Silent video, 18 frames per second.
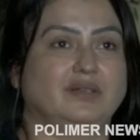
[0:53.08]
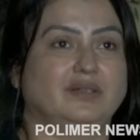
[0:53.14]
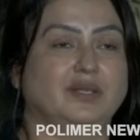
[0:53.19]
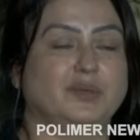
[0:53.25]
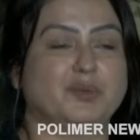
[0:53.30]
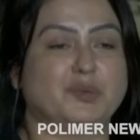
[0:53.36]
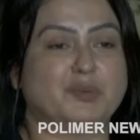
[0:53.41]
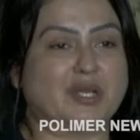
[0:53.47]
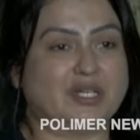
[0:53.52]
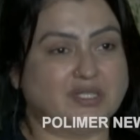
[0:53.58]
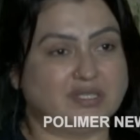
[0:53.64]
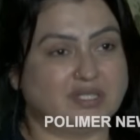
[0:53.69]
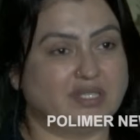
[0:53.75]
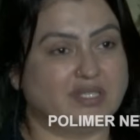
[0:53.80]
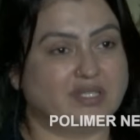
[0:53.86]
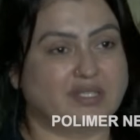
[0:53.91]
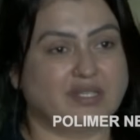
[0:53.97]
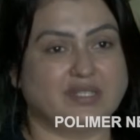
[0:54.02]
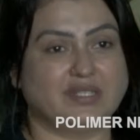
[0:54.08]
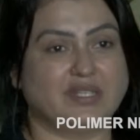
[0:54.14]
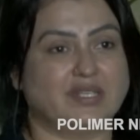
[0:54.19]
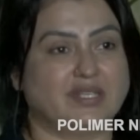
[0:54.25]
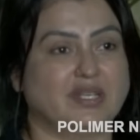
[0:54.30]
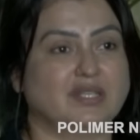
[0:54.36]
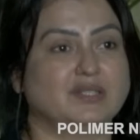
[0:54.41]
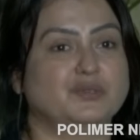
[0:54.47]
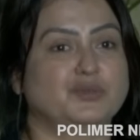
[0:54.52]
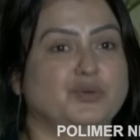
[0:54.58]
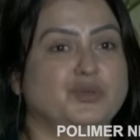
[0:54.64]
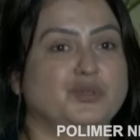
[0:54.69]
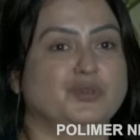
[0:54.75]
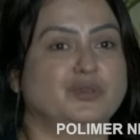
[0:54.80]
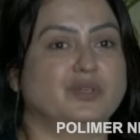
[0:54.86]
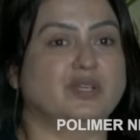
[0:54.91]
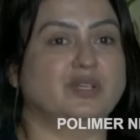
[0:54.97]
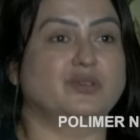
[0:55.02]
நம்ம மனசில் இருக்கிறது ஏதாவது
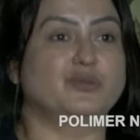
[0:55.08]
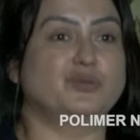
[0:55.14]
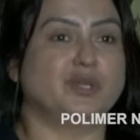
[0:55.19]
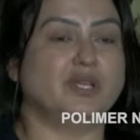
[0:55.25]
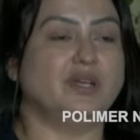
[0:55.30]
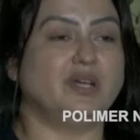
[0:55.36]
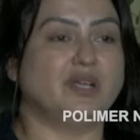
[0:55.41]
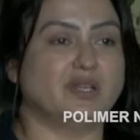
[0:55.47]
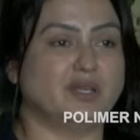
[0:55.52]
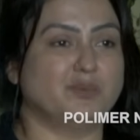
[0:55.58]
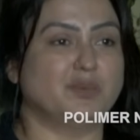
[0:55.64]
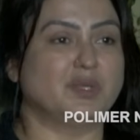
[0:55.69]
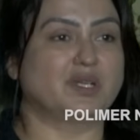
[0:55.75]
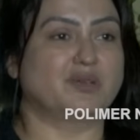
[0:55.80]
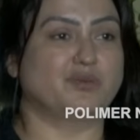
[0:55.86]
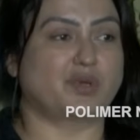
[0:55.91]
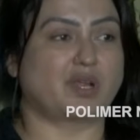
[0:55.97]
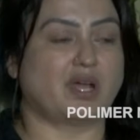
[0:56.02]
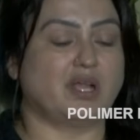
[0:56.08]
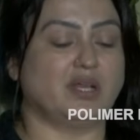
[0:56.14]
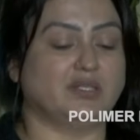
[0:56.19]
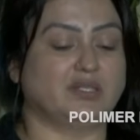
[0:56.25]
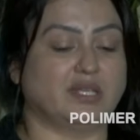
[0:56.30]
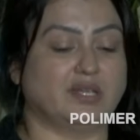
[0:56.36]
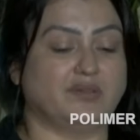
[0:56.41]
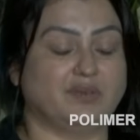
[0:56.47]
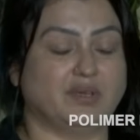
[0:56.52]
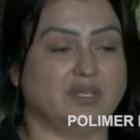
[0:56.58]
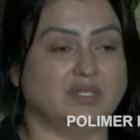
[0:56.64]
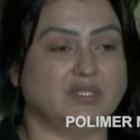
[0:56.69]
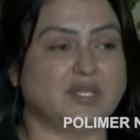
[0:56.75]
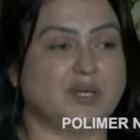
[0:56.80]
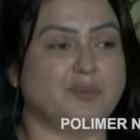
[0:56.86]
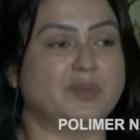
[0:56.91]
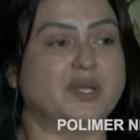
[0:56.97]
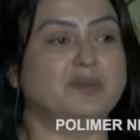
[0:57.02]
சொல்லணும்னு கூட நம்மளுக்கு ஒரு ஆள் தேவை
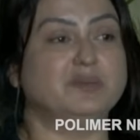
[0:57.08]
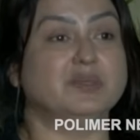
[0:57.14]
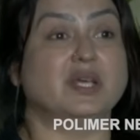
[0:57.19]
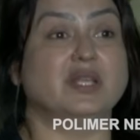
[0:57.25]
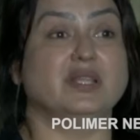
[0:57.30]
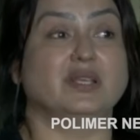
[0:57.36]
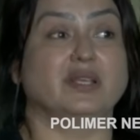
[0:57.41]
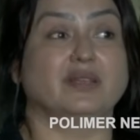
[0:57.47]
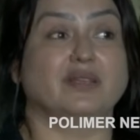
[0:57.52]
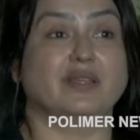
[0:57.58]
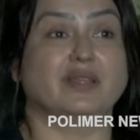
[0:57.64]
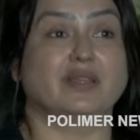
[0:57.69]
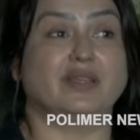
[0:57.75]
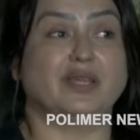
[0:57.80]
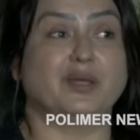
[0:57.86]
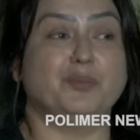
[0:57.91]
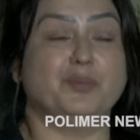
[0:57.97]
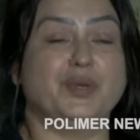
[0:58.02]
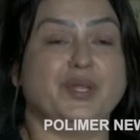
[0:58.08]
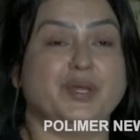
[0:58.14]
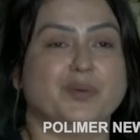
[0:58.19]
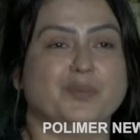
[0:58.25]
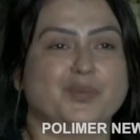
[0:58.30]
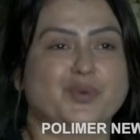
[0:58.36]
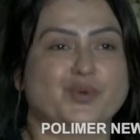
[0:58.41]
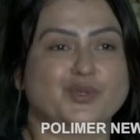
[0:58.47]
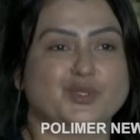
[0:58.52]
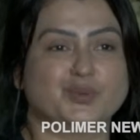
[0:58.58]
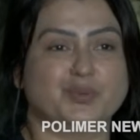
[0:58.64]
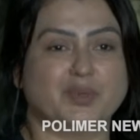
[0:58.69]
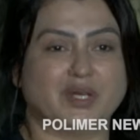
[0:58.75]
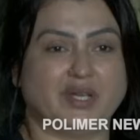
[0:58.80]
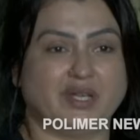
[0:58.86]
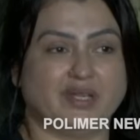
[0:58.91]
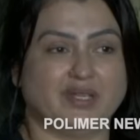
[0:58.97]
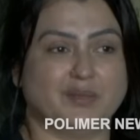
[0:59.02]
சம்டைம்ஸ் அது எப்படி அப்ரோச்
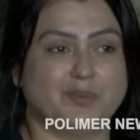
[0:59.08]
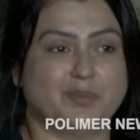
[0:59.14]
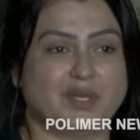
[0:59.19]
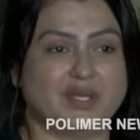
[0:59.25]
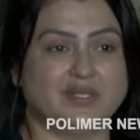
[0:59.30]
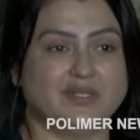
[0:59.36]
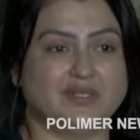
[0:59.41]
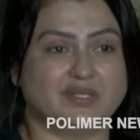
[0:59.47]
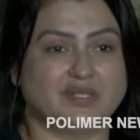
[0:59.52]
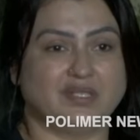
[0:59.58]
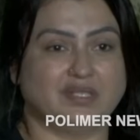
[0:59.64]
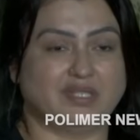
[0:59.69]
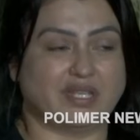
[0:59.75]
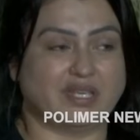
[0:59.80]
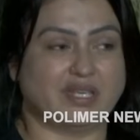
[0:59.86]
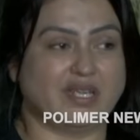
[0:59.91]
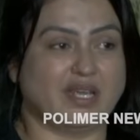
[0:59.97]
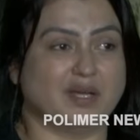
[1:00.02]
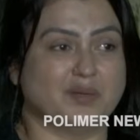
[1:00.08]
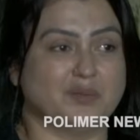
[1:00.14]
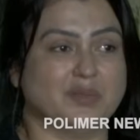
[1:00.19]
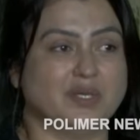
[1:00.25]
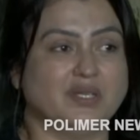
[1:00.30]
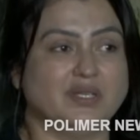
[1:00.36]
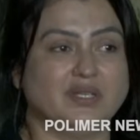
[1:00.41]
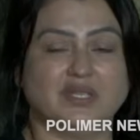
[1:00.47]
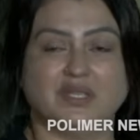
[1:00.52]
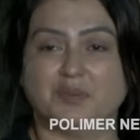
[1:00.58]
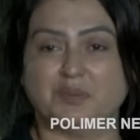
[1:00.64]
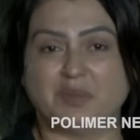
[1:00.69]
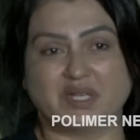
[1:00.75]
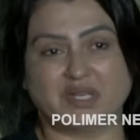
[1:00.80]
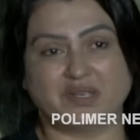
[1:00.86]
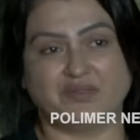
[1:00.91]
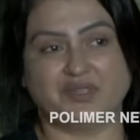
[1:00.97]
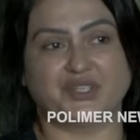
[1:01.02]
பண்ணி அதை பேசுறது தெரியாமல் இந்த
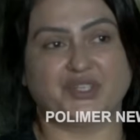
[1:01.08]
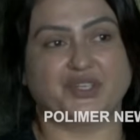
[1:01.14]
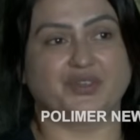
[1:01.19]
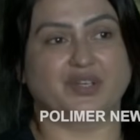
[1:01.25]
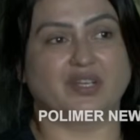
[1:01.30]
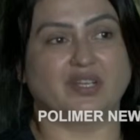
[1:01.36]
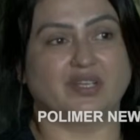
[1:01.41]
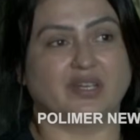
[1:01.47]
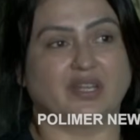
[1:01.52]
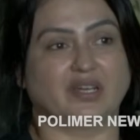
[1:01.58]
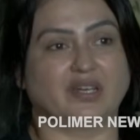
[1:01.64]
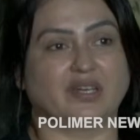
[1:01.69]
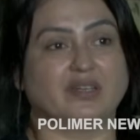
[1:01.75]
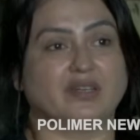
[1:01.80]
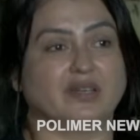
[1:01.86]
மாதிரி விஷயங்கள் நட